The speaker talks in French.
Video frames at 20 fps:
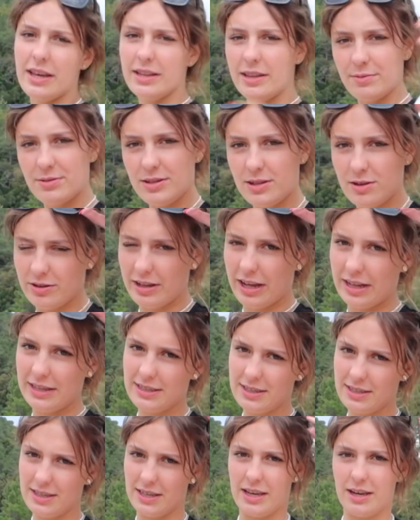et des petites lunettes,
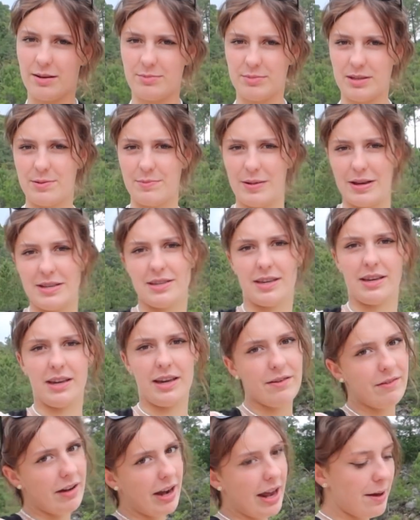et un petit masque.
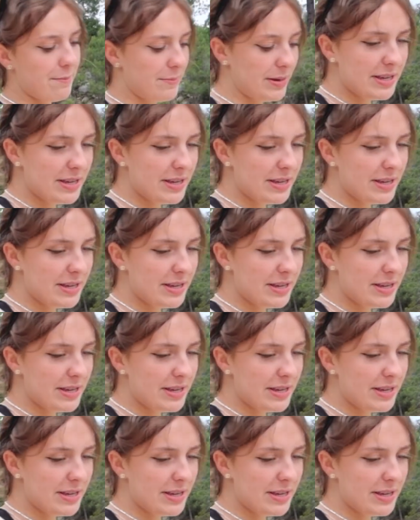Et voilà,